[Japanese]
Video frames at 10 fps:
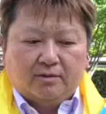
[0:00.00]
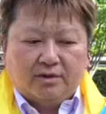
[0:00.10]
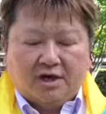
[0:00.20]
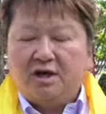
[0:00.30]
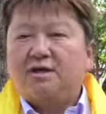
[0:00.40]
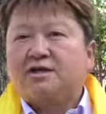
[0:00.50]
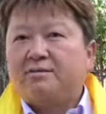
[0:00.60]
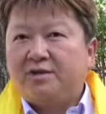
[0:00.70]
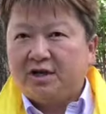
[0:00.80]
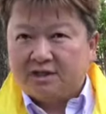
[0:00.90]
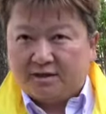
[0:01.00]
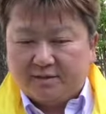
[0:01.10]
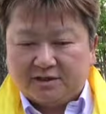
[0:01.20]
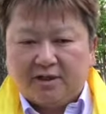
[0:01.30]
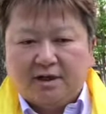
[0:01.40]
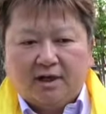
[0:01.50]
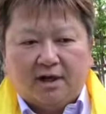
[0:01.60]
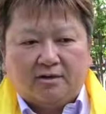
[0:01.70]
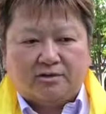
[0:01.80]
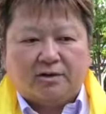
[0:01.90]
議員さんもいらっしゃいます
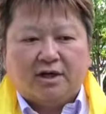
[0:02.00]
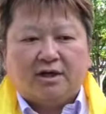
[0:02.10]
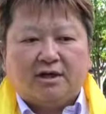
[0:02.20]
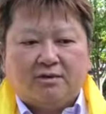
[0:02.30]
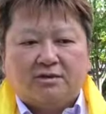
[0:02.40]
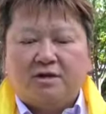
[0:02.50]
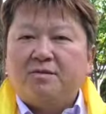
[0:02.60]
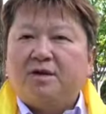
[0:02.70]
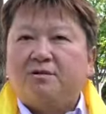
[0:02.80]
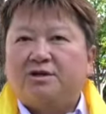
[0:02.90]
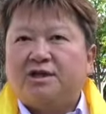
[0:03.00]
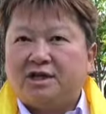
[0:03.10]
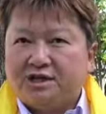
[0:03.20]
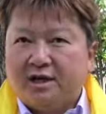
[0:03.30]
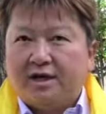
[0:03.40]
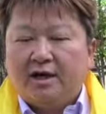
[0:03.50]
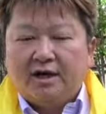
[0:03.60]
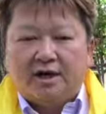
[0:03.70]
あのそういった方を前面に押し出して、